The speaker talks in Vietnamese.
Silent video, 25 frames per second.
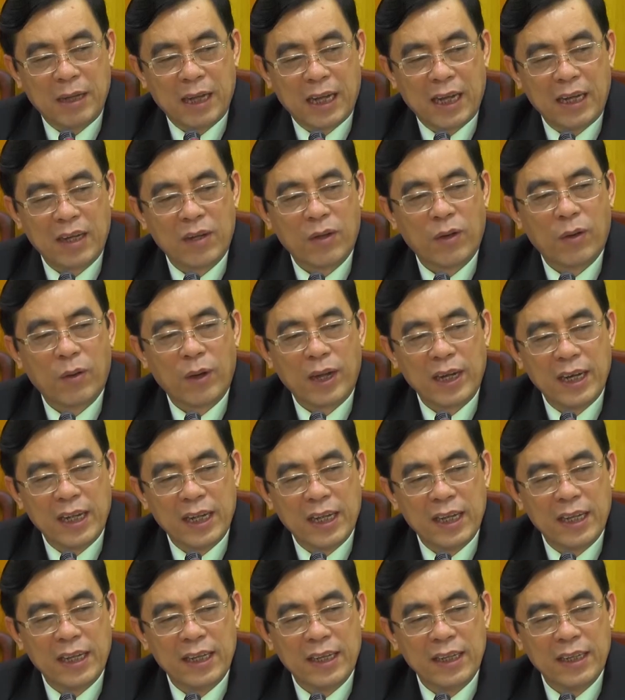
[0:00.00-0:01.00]
Phó Bí thư tỉnh
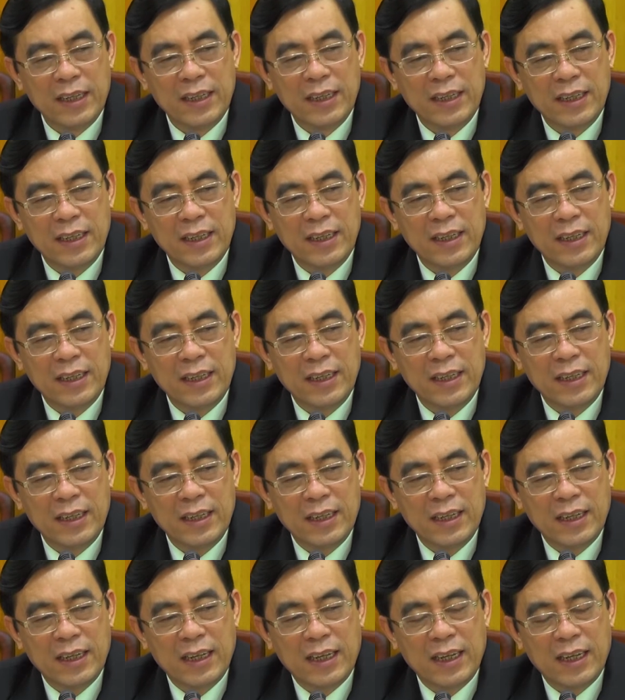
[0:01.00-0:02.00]
ủy, Chủ tịch Ủy ban nhân
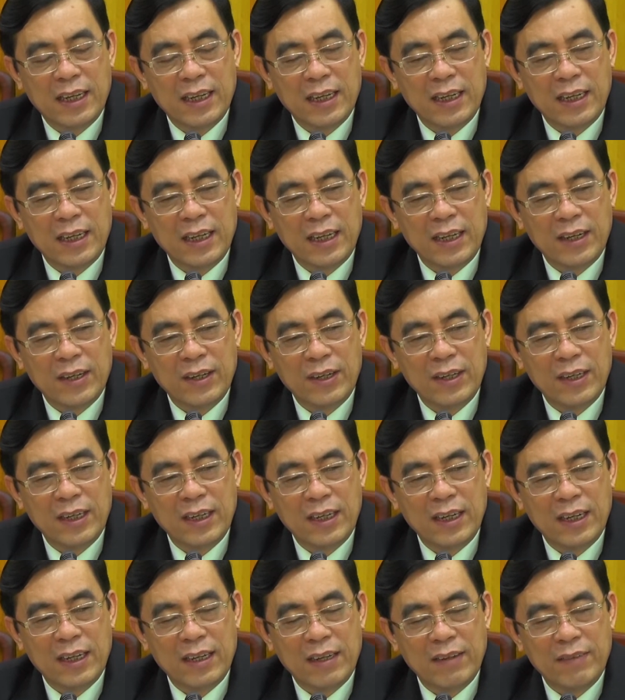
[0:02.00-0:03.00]
dân tỉnh đã có
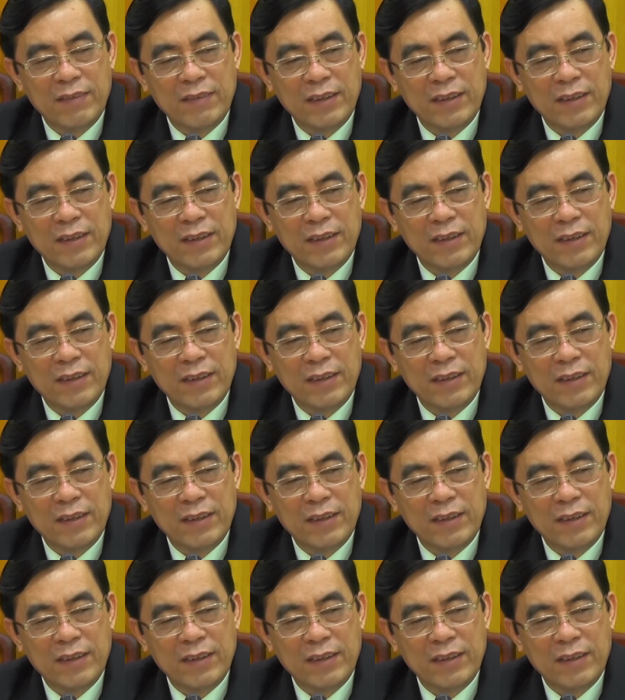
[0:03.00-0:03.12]
buổi làm